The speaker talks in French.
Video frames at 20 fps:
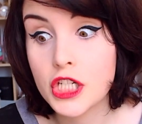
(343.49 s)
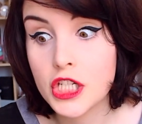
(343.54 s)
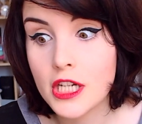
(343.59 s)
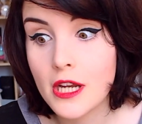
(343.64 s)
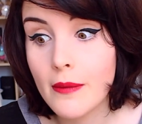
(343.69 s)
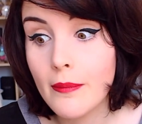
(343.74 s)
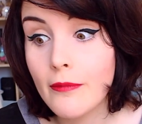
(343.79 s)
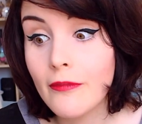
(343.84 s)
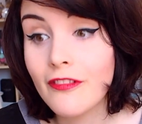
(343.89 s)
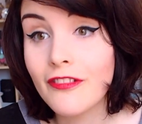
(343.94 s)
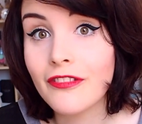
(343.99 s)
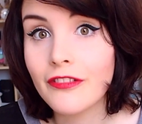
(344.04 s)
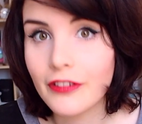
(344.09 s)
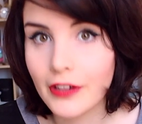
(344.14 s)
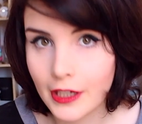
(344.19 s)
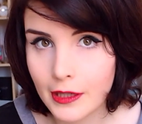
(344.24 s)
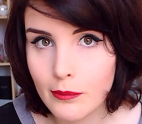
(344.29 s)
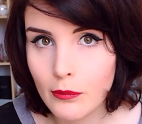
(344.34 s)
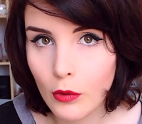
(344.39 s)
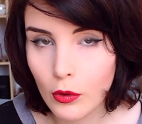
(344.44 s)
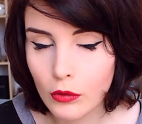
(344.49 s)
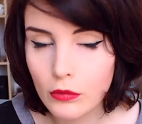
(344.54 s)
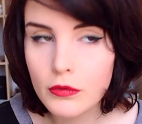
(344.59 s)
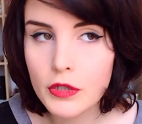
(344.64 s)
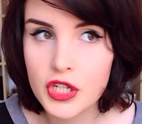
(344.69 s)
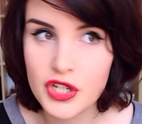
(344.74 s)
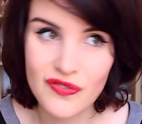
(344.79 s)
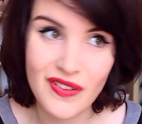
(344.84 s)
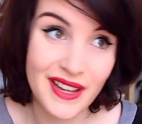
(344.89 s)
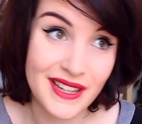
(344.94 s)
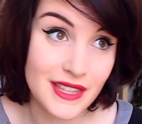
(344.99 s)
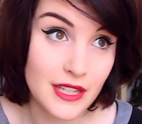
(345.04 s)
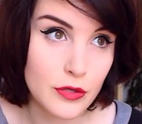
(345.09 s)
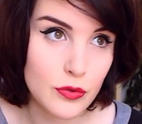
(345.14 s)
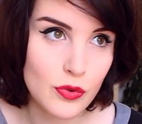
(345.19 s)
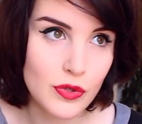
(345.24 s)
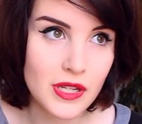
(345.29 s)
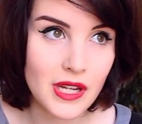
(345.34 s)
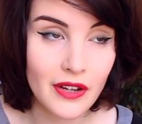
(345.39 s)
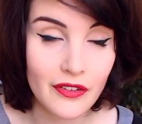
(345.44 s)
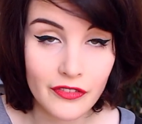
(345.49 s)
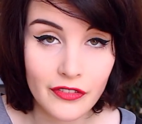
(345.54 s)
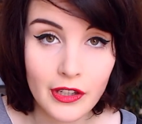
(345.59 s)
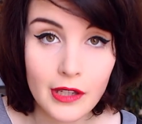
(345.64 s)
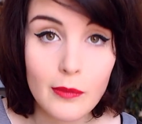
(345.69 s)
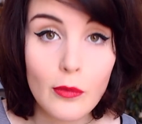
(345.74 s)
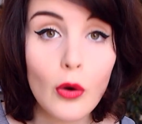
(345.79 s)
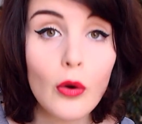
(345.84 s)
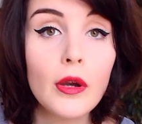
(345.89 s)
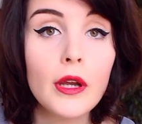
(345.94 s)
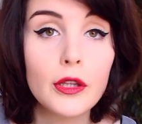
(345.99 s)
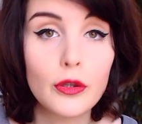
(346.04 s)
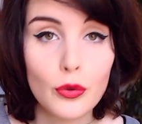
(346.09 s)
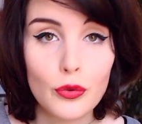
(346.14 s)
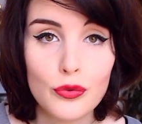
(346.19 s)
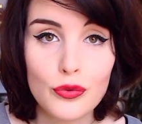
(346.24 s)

J'aime vraiment, je vais arrêter de dire vraiment, être